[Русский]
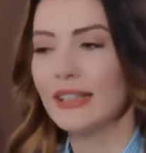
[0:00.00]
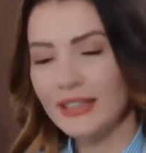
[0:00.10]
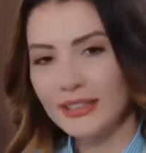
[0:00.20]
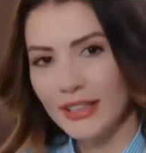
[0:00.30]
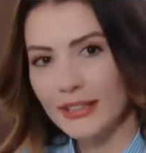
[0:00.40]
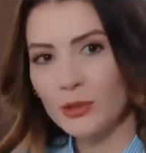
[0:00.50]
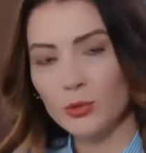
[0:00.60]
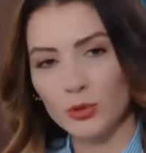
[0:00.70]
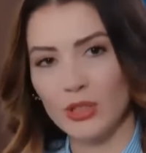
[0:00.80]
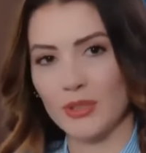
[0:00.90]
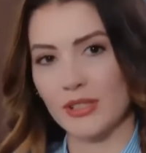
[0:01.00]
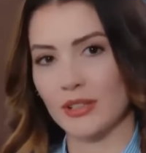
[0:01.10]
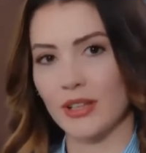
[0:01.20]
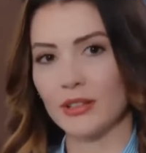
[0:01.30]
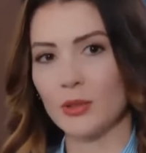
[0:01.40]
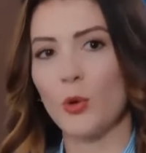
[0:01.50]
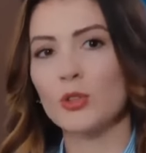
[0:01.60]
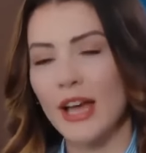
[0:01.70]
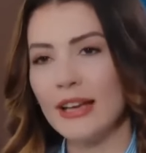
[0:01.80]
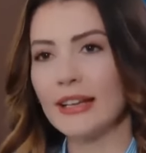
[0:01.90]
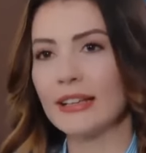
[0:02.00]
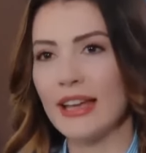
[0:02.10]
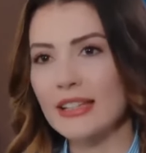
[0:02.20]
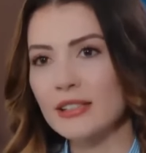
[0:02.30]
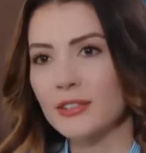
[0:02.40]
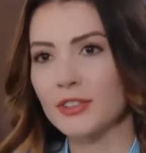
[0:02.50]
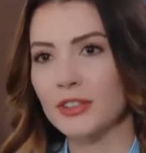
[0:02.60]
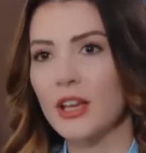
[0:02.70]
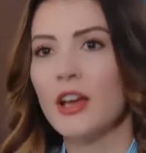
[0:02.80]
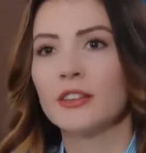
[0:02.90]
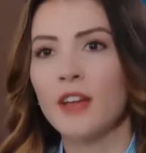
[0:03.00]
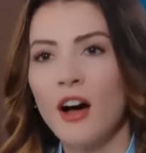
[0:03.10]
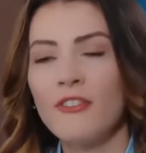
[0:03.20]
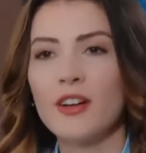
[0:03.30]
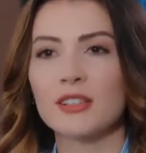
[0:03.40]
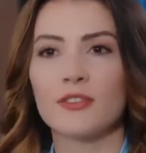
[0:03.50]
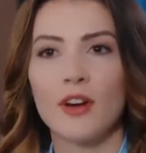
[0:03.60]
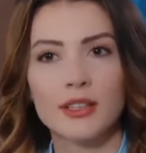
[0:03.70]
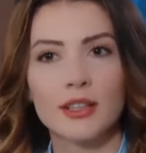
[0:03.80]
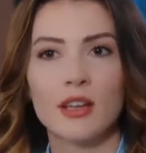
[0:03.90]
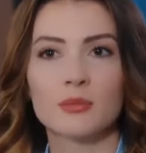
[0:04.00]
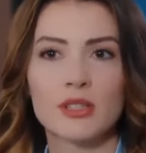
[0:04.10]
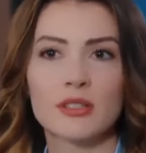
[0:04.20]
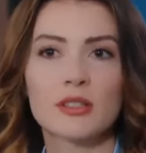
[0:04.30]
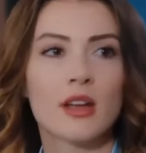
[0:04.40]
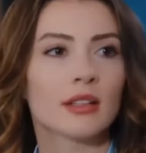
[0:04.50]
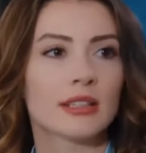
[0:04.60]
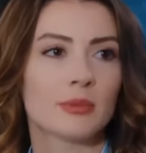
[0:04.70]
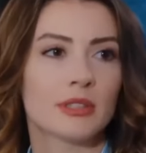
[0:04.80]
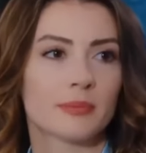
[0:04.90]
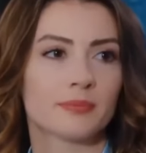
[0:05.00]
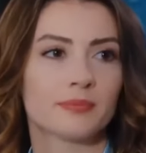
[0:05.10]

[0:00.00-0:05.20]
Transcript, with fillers: владельцы магазинов смогли воспользоваться приложением поблизости. Да, я могу это.